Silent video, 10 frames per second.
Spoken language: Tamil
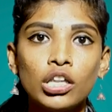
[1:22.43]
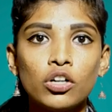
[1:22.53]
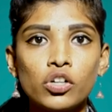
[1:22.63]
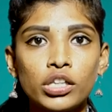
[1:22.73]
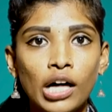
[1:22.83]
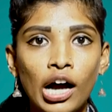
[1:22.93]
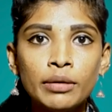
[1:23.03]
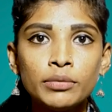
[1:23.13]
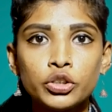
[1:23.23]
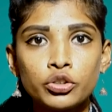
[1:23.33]
தன்னோட
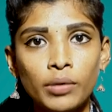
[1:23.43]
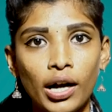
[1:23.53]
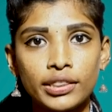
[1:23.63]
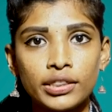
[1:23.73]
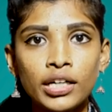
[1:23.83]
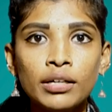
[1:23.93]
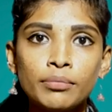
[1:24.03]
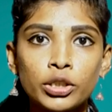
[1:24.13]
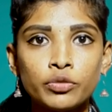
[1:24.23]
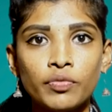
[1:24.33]
தாய் மற்றும் அத்தை
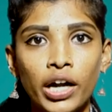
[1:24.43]
மற்றும்